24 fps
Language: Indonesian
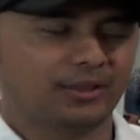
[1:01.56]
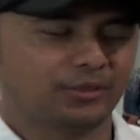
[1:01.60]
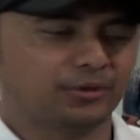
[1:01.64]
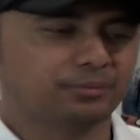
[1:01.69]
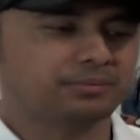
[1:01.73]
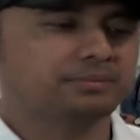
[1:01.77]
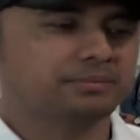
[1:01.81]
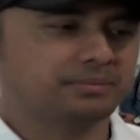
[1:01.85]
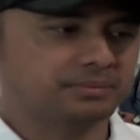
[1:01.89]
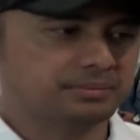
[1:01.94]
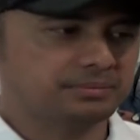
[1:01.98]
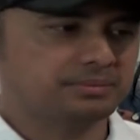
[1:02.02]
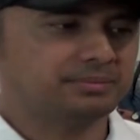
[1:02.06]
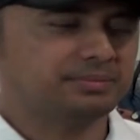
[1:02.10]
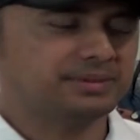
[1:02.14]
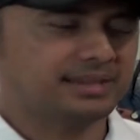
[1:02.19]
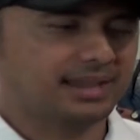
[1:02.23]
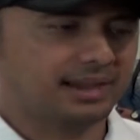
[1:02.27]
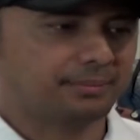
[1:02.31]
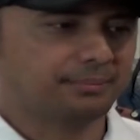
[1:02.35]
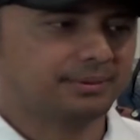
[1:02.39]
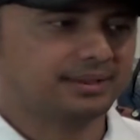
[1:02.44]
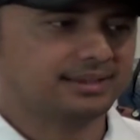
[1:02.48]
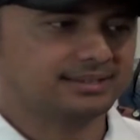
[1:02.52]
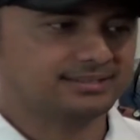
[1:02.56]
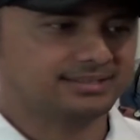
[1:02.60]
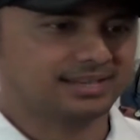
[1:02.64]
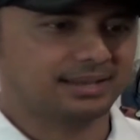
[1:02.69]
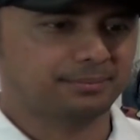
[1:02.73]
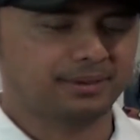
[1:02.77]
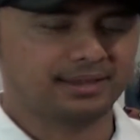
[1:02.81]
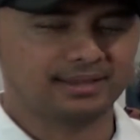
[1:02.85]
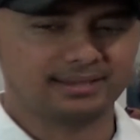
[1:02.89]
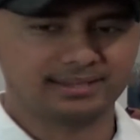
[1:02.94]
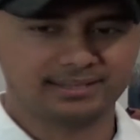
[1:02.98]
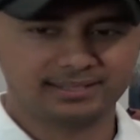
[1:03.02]
atau mimpi-mimpi apa yang
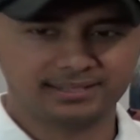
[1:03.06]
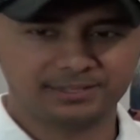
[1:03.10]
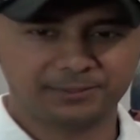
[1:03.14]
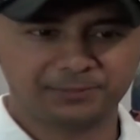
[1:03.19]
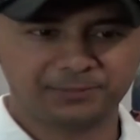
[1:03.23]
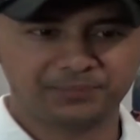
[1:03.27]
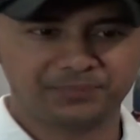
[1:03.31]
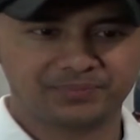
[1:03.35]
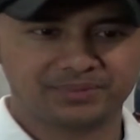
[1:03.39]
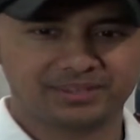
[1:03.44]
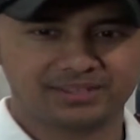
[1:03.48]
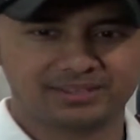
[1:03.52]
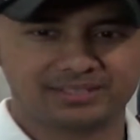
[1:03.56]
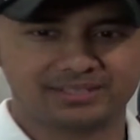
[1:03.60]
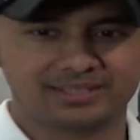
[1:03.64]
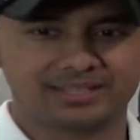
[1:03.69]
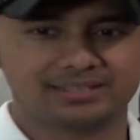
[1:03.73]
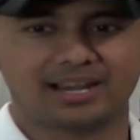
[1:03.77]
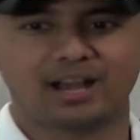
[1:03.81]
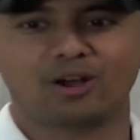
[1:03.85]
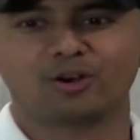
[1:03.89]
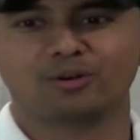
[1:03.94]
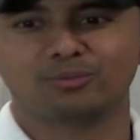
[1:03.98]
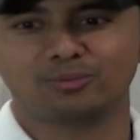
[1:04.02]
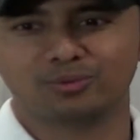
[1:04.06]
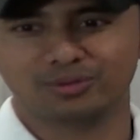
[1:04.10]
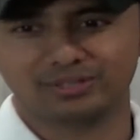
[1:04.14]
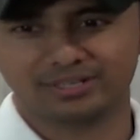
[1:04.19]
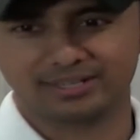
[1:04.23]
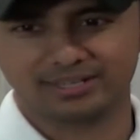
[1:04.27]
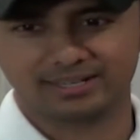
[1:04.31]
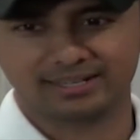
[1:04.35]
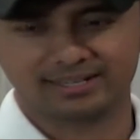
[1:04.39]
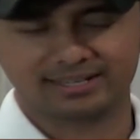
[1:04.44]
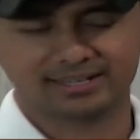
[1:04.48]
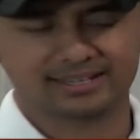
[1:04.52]
selama ini tidak
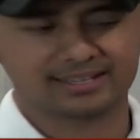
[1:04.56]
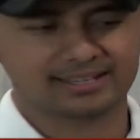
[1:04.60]
terakomodir.